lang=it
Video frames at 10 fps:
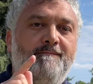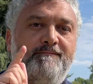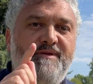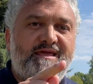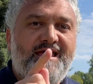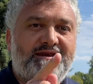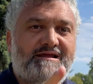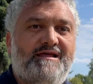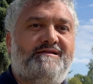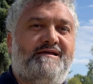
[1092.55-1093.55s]
pieni
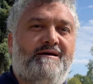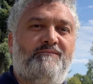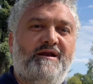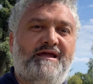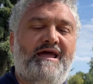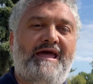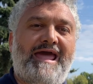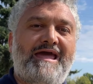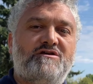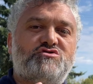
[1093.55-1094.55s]
da te perché
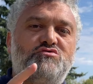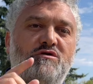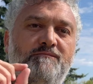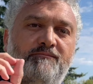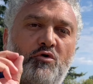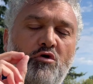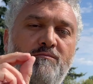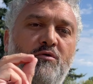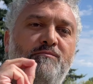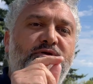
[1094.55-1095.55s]
è sul
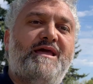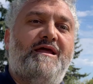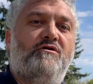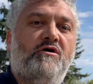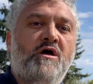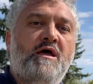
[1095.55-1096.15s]
colpo pieno